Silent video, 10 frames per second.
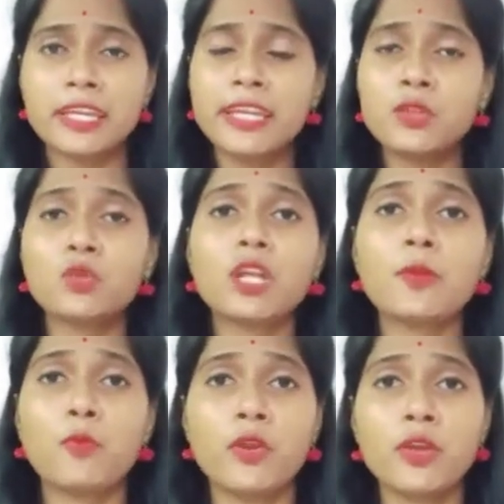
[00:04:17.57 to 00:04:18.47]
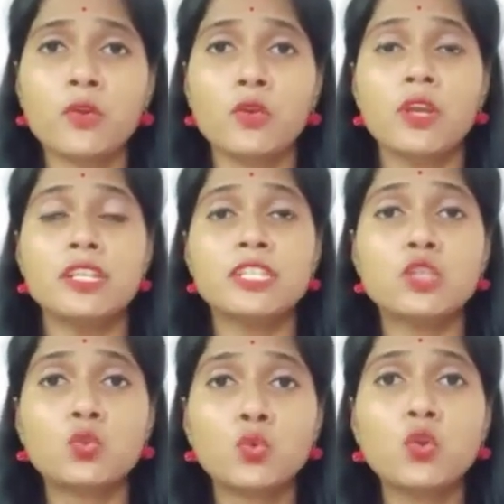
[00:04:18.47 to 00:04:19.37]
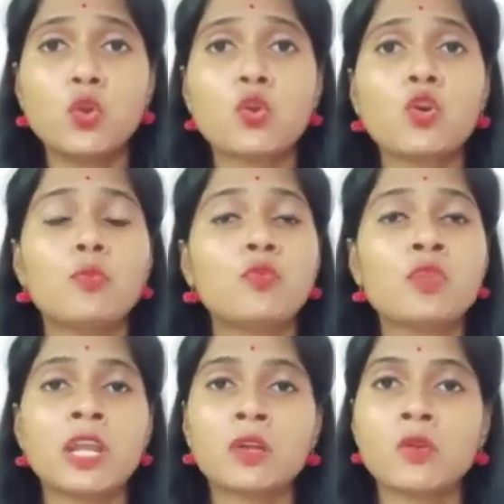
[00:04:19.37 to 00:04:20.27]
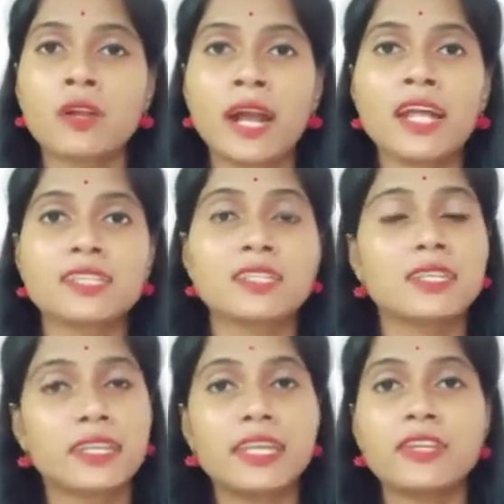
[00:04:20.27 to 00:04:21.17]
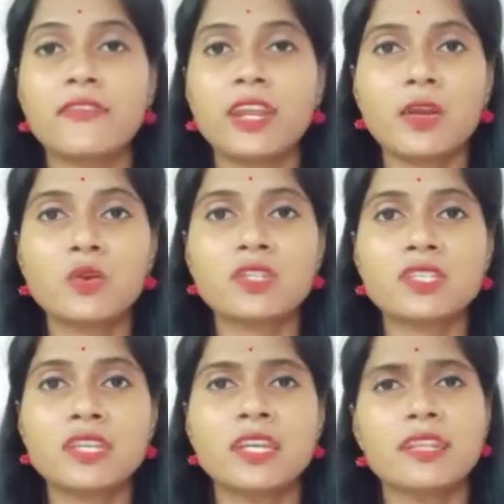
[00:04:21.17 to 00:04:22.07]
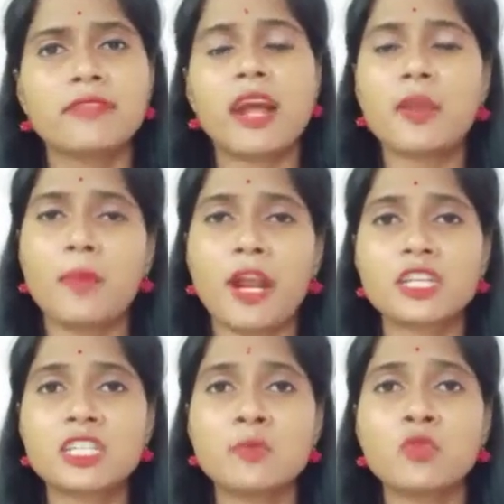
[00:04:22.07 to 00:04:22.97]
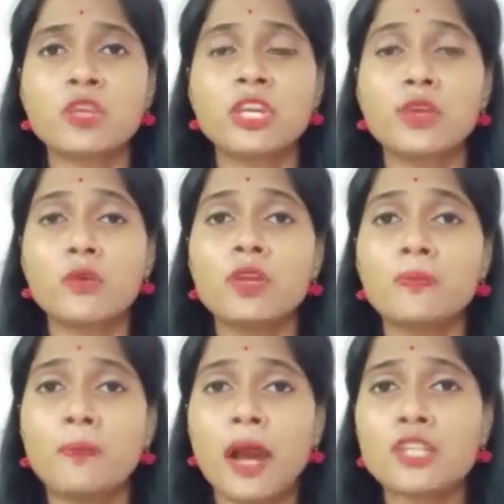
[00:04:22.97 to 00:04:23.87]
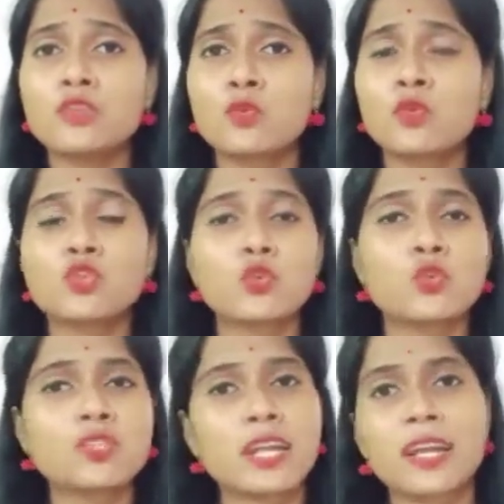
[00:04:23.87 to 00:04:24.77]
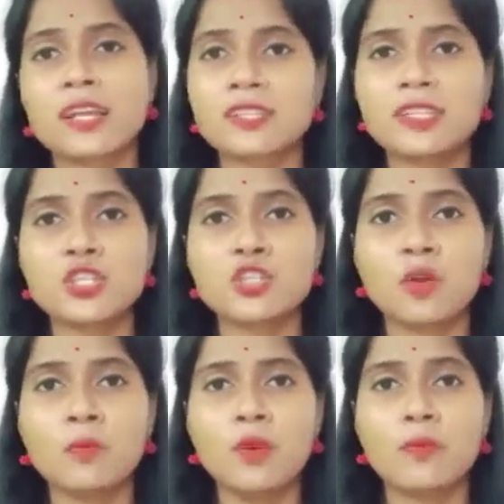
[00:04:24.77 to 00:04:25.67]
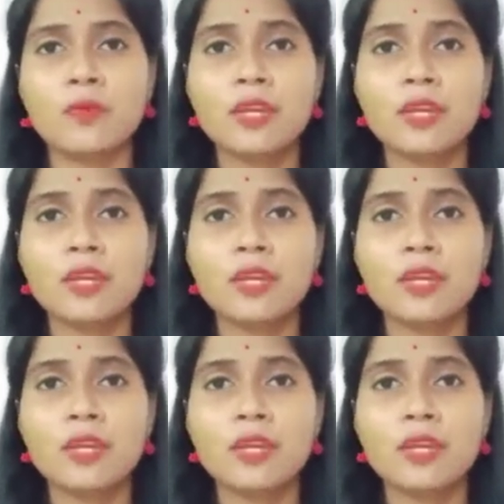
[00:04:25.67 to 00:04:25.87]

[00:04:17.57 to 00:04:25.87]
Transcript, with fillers: কিন্তু তারপরেও যে দু লক্ষ পূর্ণাঙ্গ গাছ কেটে ফেলা হচ্ছে তার ভারসাম্য কি ওই পাঁচ লক্ষ ছোট চারা গাছ দিয়ে সম্ভব